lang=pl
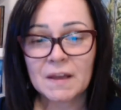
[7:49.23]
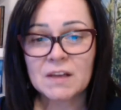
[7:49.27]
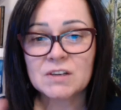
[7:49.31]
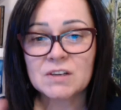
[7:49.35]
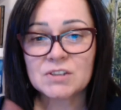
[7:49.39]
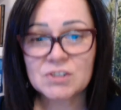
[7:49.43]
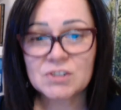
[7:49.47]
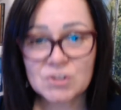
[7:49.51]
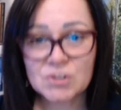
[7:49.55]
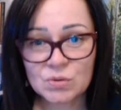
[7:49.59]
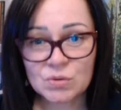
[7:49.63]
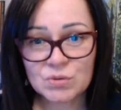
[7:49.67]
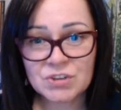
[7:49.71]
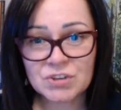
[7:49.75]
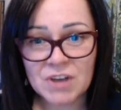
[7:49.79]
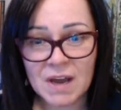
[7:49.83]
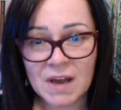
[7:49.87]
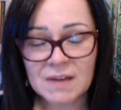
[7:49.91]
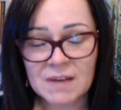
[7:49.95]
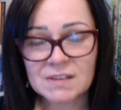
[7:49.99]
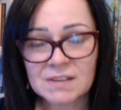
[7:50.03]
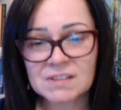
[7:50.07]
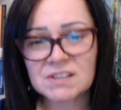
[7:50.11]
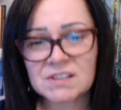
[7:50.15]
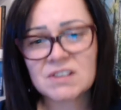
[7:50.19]
Zuzia
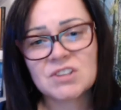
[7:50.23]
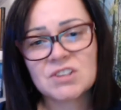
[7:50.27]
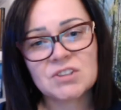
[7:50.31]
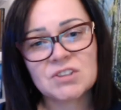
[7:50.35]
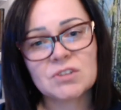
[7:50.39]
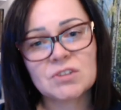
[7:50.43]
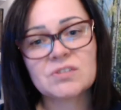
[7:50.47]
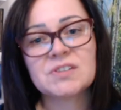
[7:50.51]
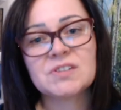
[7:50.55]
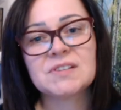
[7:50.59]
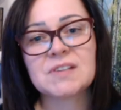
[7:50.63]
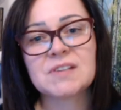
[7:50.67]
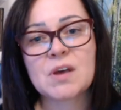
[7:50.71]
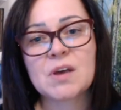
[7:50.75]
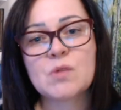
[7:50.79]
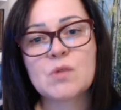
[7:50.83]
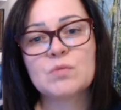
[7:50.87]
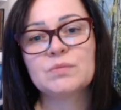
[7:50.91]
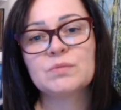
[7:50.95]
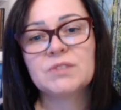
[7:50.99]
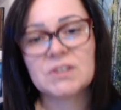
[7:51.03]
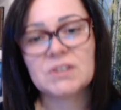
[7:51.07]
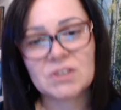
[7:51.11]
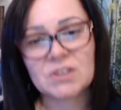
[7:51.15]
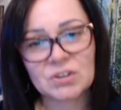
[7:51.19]
chce iść do
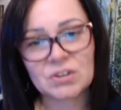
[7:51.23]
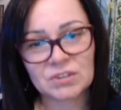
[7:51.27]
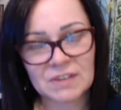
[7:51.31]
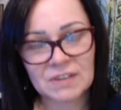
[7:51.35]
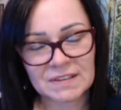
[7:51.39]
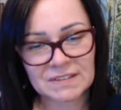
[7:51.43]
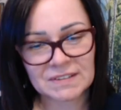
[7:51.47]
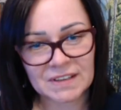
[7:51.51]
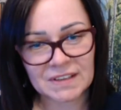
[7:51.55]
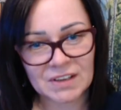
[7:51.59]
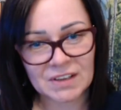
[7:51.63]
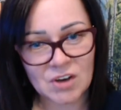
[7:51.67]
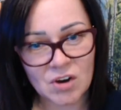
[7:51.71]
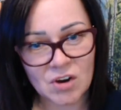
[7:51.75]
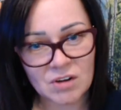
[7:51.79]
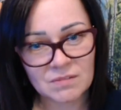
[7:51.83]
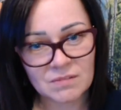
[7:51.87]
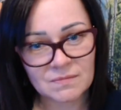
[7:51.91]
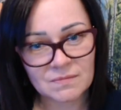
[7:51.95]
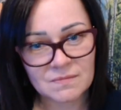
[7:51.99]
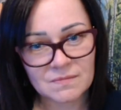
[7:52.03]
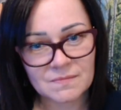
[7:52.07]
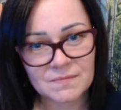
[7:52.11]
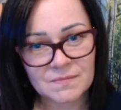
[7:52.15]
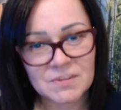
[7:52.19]
liceum tylko
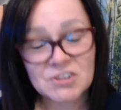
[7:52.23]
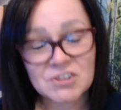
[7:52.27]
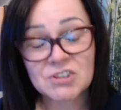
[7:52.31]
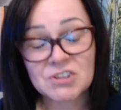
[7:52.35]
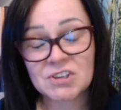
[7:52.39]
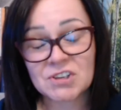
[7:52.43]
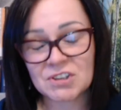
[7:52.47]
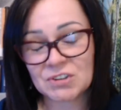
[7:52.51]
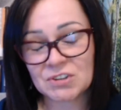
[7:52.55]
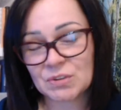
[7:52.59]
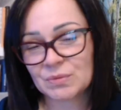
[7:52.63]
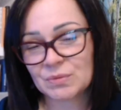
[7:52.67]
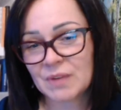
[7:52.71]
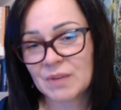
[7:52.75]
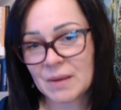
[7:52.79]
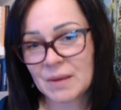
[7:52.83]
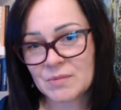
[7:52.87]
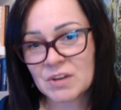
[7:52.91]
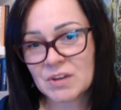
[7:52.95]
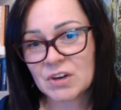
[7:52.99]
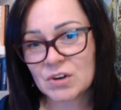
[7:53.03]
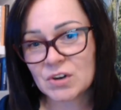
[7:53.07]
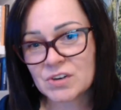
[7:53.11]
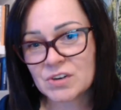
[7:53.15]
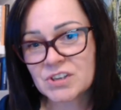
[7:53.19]
dlatego, że idą tam
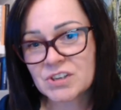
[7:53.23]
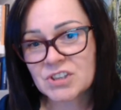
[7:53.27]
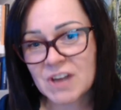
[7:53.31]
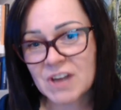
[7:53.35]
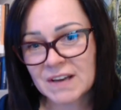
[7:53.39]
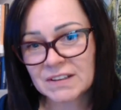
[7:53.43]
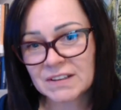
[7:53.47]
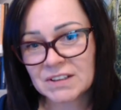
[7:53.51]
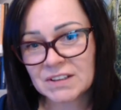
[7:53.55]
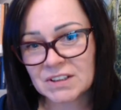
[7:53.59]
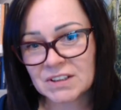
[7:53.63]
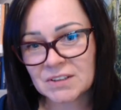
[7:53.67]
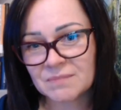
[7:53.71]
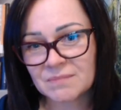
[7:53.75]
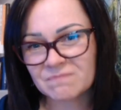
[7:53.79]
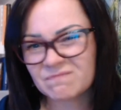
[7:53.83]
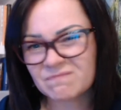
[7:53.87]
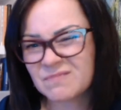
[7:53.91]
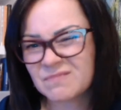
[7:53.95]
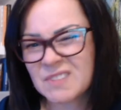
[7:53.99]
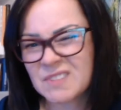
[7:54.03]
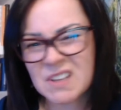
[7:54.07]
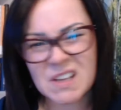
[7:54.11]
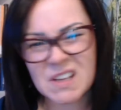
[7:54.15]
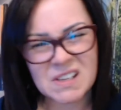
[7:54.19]
jej koleżanki.
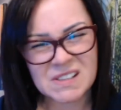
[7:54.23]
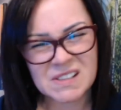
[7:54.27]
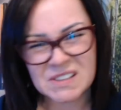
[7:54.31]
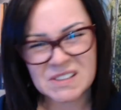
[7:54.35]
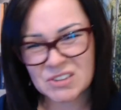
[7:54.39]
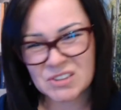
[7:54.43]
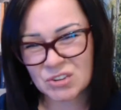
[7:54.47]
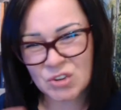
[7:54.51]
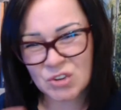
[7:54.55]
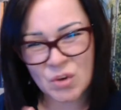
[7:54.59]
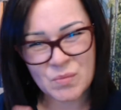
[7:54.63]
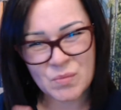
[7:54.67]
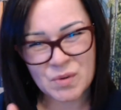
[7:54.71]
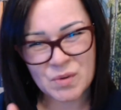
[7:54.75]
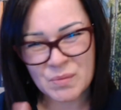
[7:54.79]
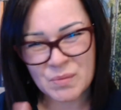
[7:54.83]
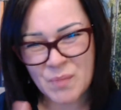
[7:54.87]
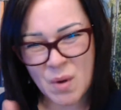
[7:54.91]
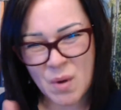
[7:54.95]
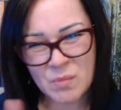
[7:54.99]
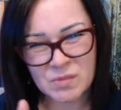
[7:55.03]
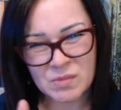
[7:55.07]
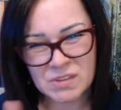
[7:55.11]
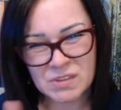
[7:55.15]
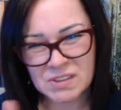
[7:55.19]
Nie jest to dobry
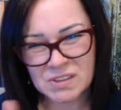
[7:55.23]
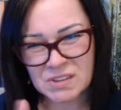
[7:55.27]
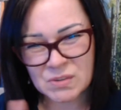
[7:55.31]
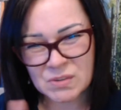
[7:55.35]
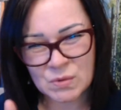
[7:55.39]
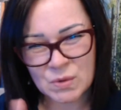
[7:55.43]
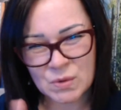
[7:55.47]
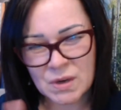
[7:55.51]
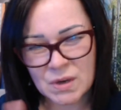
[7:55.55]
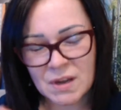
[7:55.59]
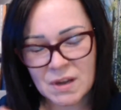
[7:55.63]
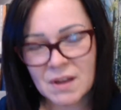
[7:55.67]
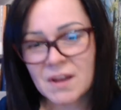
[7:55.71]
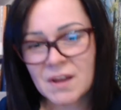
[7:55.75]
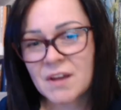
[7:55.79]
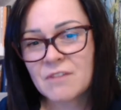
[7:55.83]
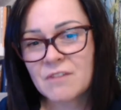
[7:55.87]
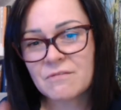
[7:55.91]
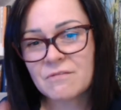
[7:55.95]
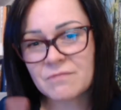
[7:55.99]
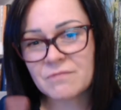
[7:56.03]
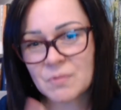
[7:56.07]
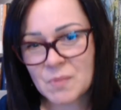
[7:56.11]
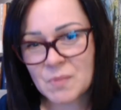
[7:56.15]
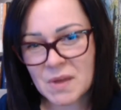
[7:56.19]
pomysł.
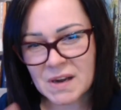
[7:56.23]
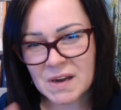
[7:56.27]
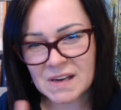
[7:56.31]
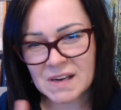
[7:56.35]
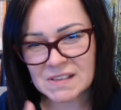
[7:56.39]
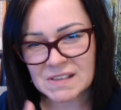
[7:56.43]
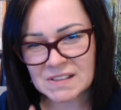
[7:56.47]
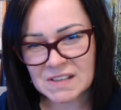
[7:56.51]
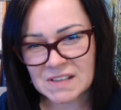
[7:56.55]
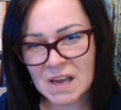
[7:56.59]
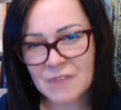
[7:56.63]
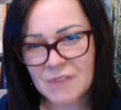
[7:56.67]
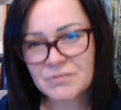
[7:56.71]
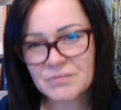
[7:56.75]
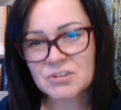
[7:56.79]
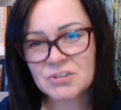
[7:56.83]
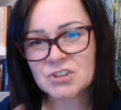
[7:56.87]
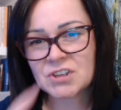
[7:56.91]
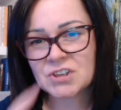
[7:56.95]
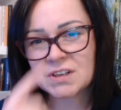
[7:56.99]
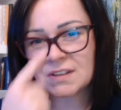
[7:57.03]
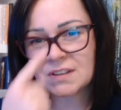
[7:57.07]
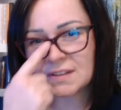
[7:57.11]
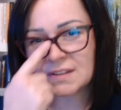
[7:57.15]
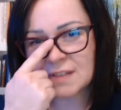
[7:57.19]
Wybieraj
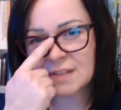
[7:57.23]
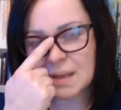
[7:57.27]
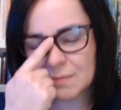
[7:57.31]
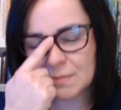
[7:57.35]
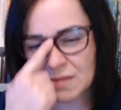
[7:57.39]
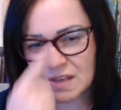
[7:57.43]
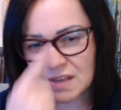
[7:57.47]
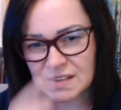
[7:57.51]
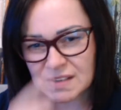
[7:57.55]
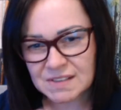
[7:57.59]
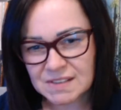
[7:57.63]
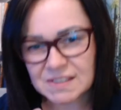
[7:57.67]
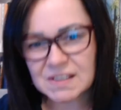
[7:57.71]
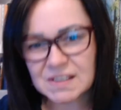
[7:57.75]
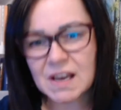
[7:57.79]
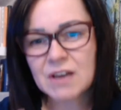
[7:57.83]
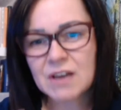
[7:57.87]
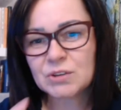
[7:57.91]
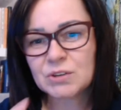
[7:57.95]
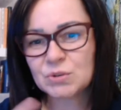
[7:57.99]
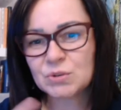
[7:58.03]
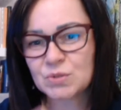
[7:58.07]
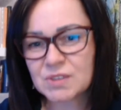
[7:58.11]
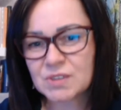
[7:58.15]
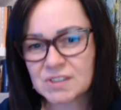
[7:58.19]
zawsze te miejsca,
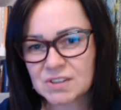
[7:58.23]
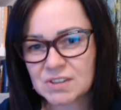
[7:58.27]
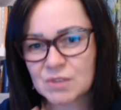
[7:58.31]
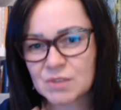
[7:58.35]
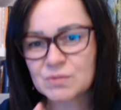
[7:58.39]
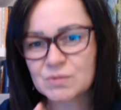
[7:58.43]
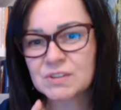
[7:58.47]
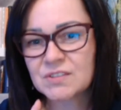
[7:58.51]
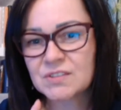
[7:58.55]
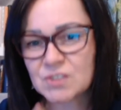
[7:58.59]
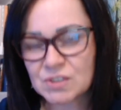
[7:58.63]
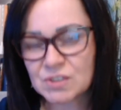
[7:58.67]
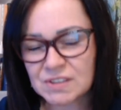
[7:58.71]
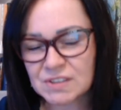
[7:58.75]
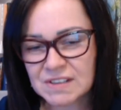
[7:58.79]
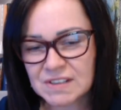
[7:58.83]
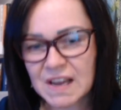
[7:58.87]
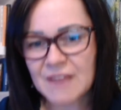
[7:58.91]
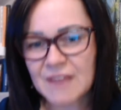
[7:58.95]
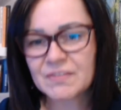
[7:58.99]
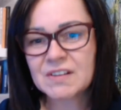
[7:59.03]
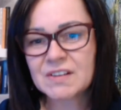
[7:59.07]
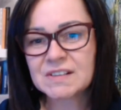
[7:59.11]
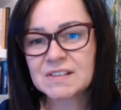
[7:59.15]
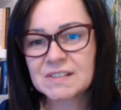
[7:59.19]
które są
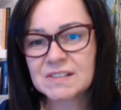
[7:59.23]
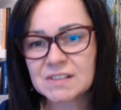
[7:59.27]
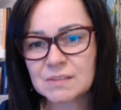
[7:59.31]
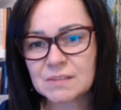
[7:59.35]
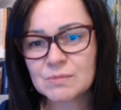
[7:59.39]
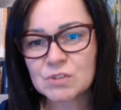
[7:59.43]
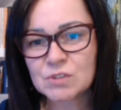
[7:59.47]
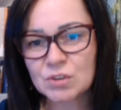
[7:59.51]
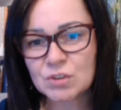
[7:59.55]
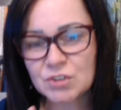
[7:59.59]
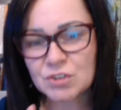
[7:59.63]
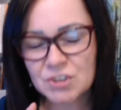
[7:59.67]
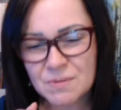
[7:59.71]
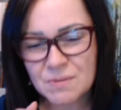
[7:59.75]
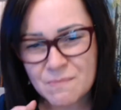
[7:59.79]
związane z tym, co Cię